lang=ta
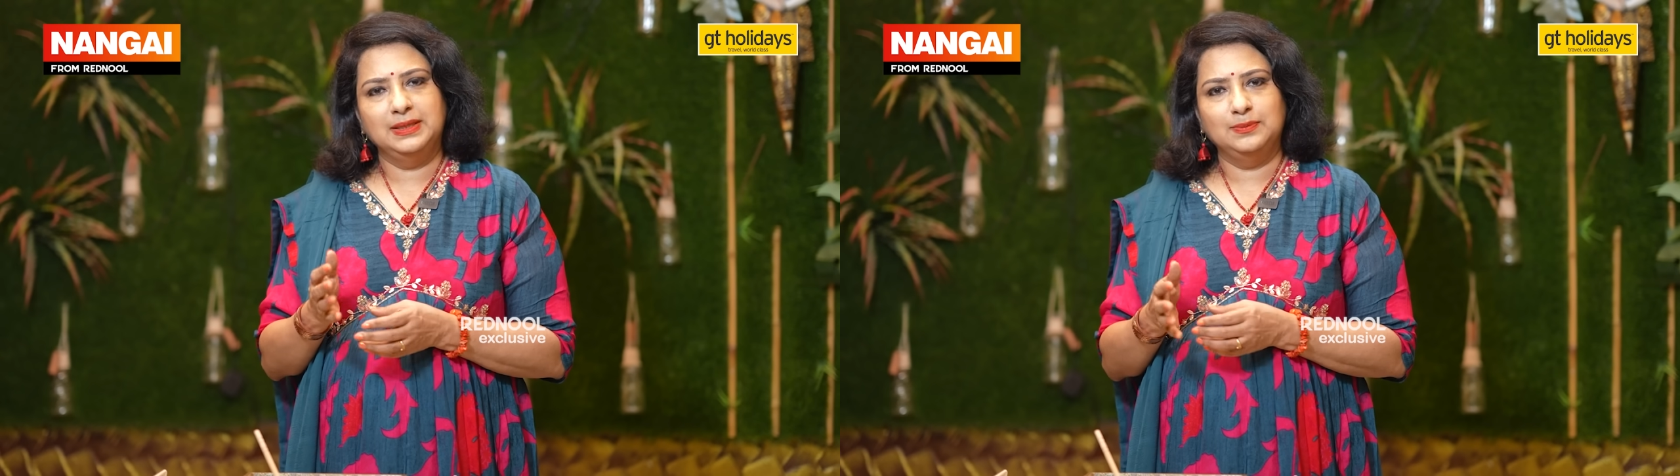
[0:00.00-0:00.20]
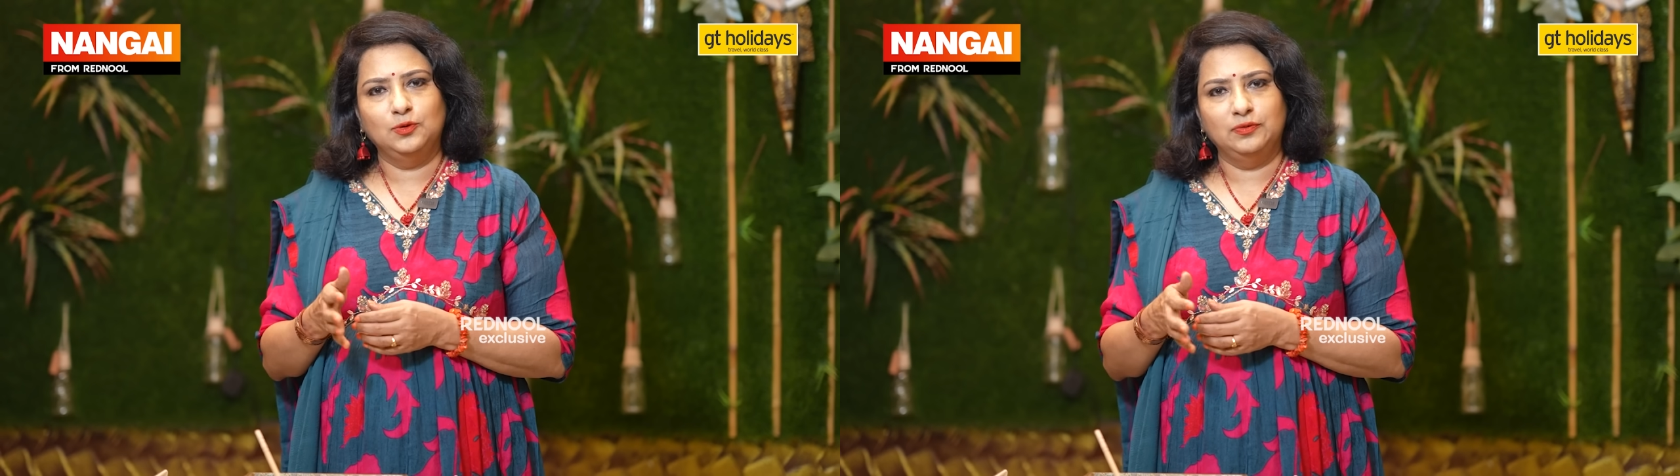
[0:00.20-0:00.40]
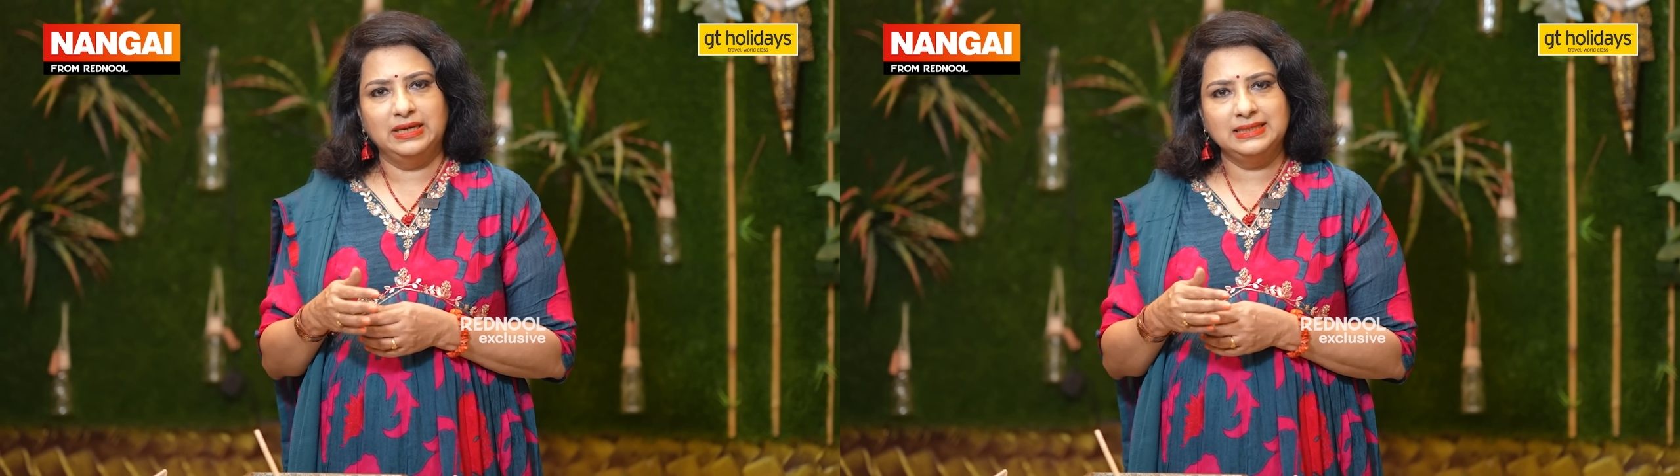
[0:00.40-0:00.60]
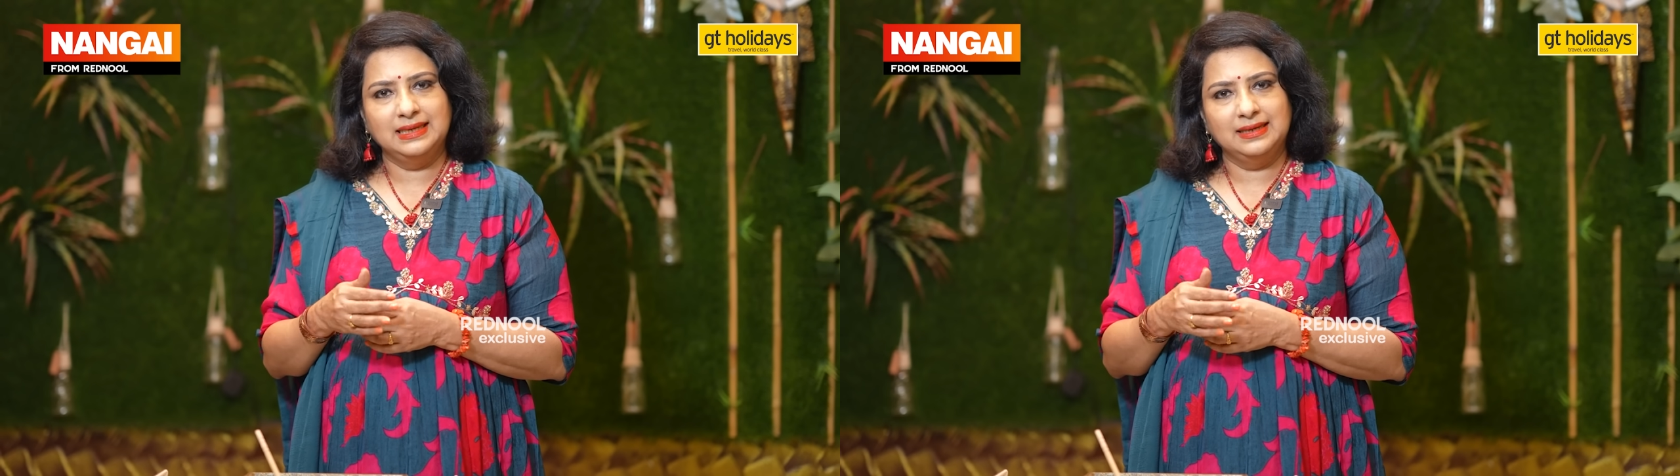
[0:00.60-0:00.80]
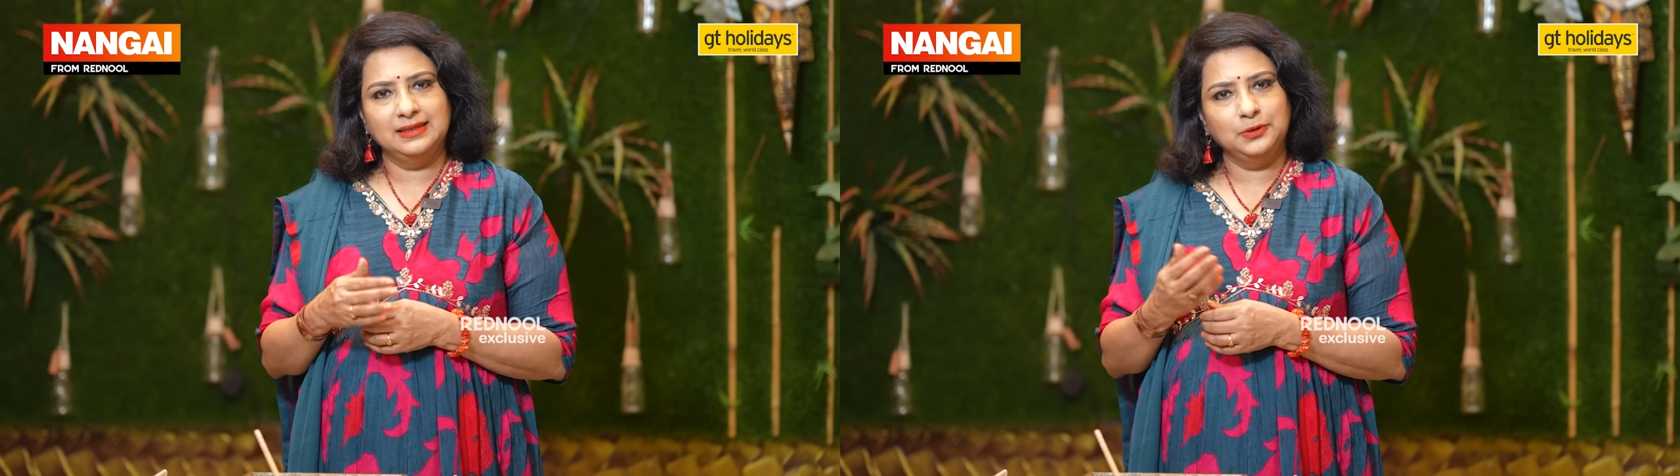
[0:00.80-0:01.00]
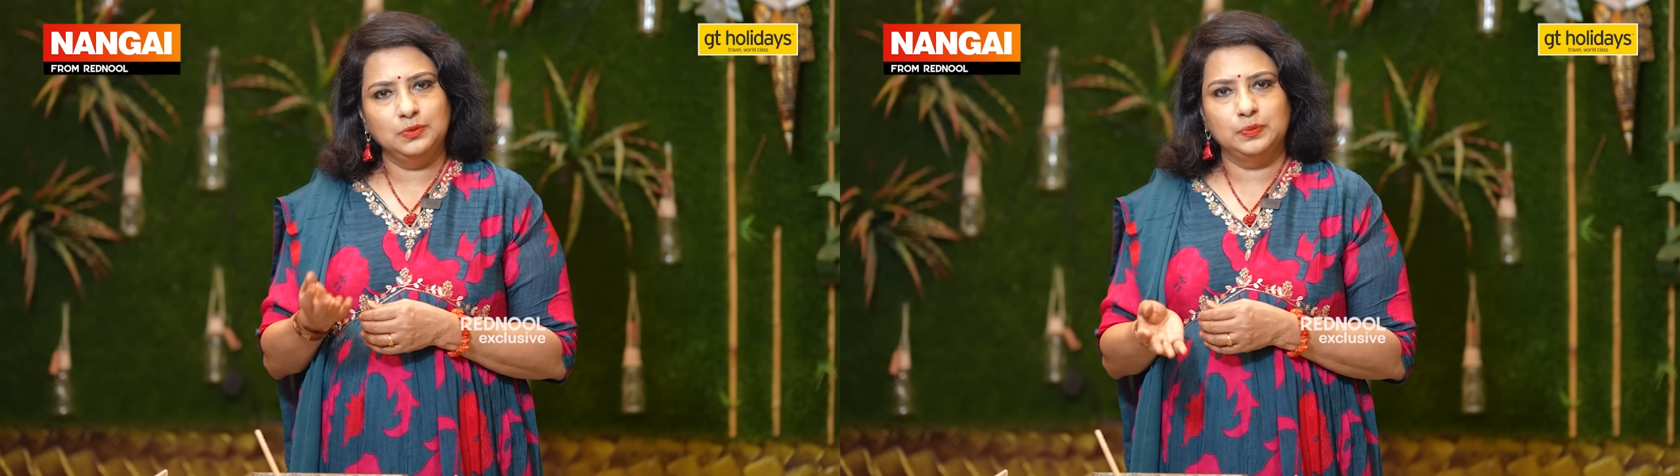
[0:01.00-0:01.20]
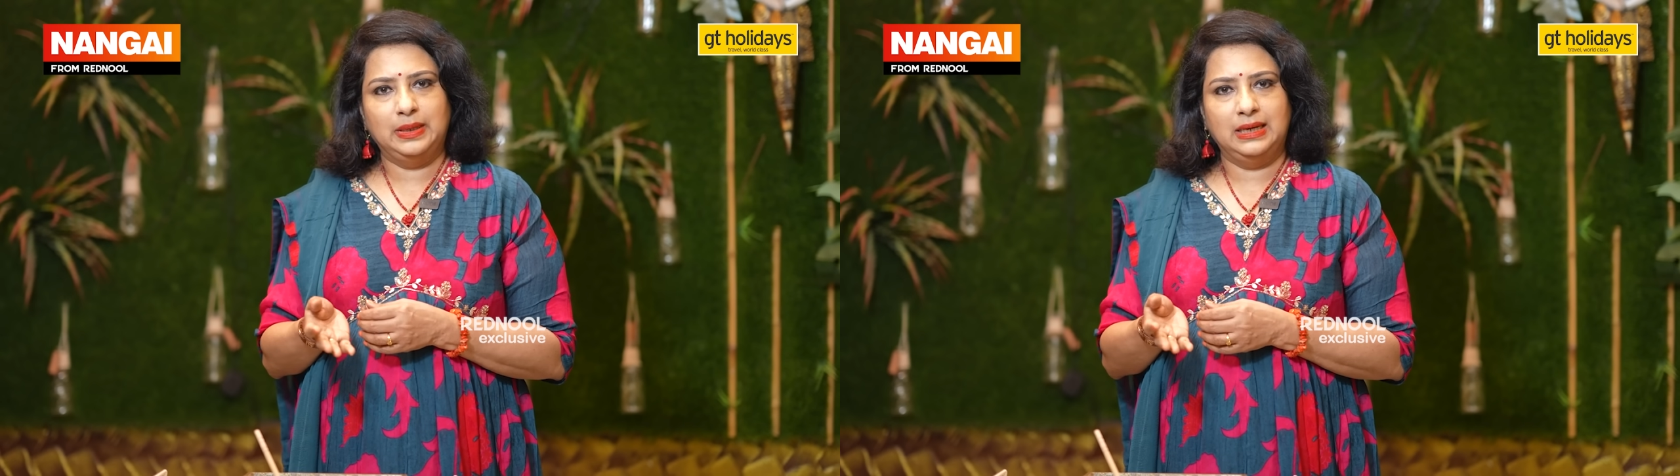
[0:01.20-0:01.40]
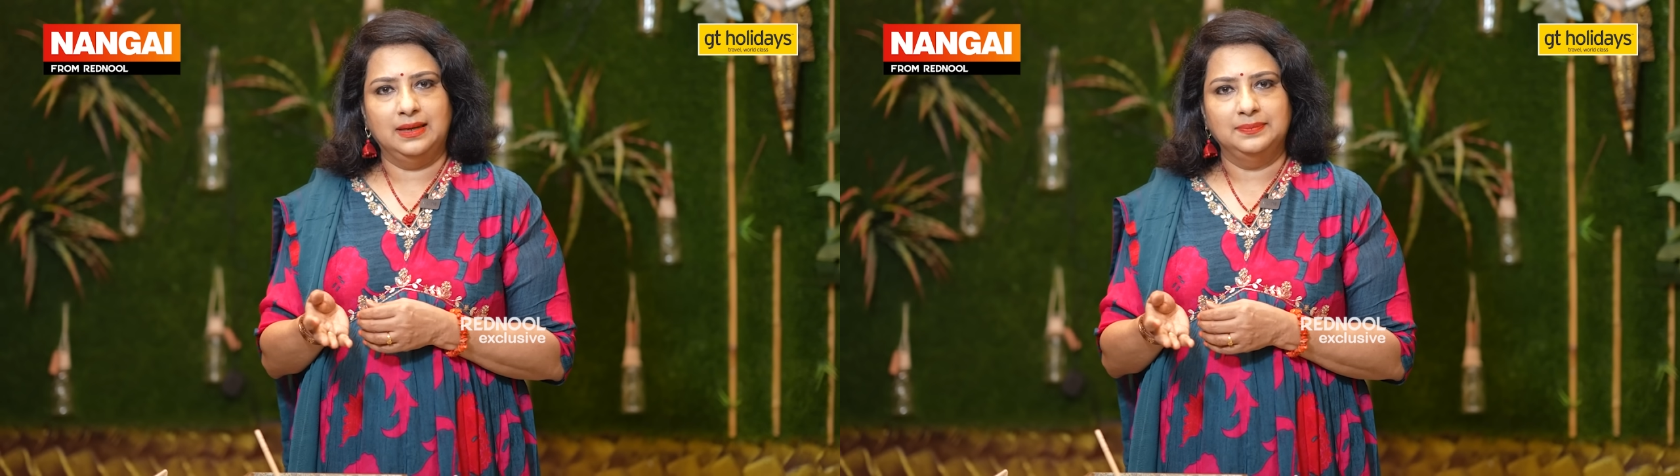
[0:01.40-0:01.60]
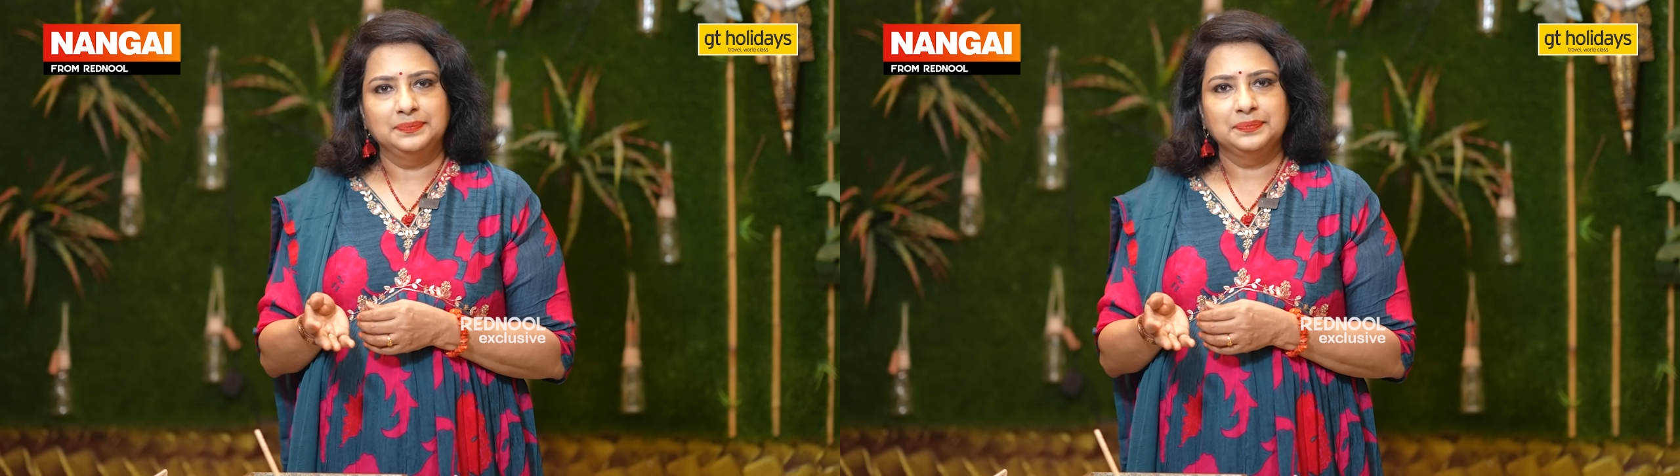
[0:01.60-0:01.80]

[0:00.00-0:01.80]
பதிமூணு வயசுலேருந்து யூஸ் பண்ணலாம்